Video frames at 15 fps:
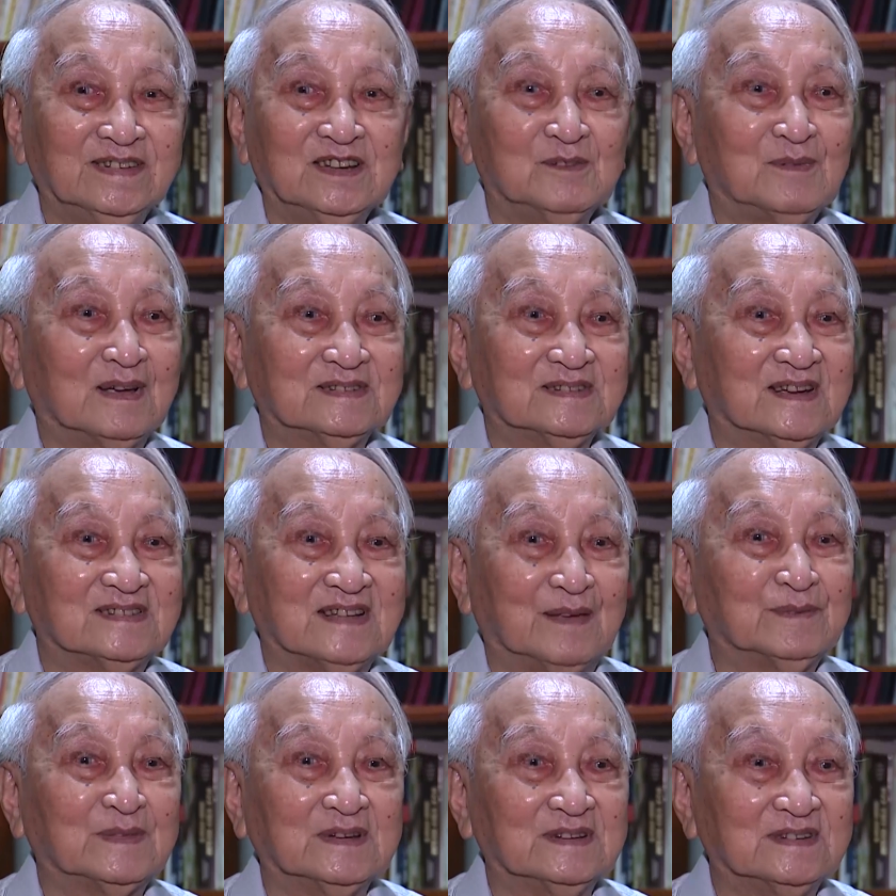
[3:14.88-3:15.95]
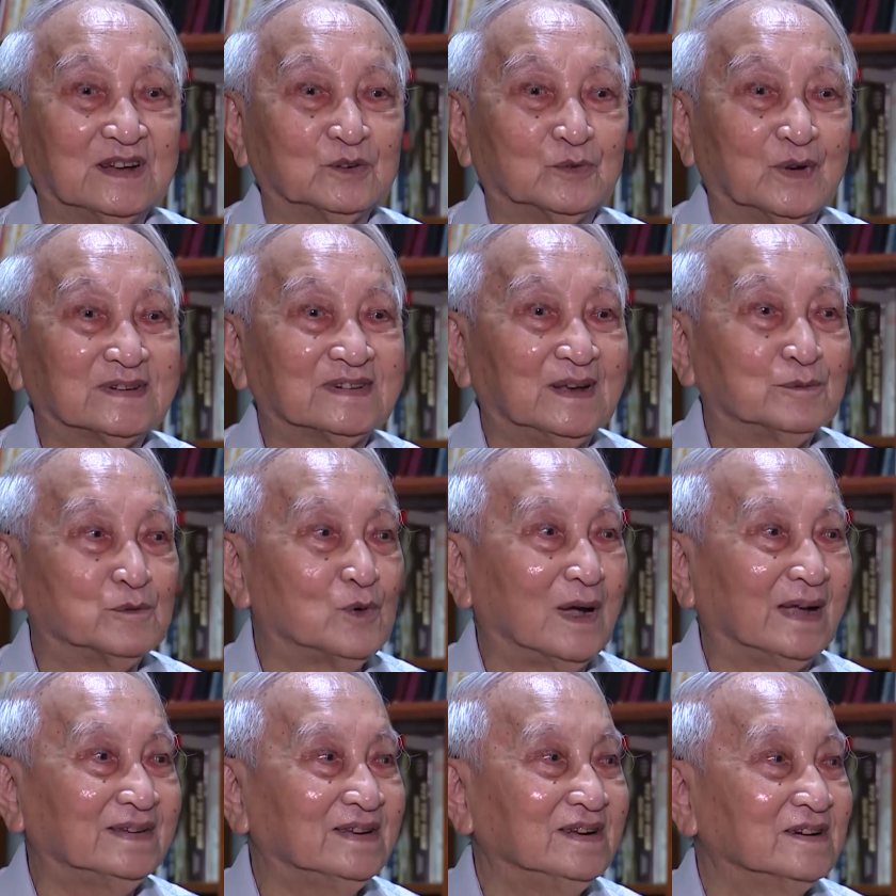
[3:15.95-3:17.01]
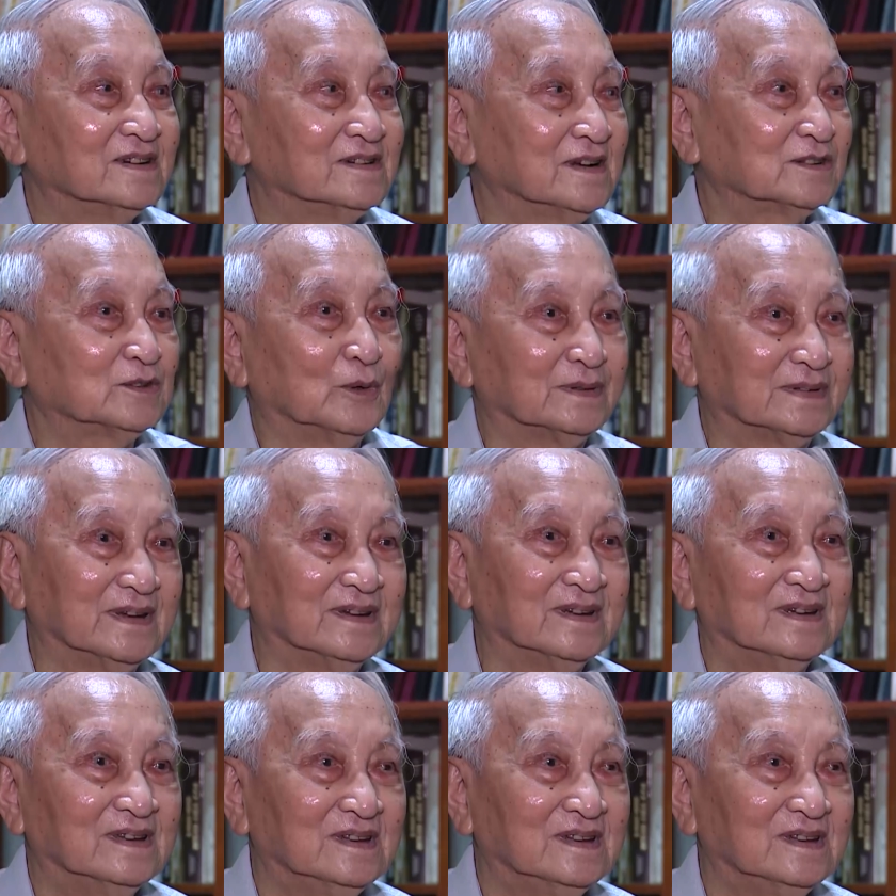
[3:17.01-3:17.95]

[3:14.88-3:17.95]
chưa bao giờ dám từ nhận khuyết điểm của anh trước tổ chức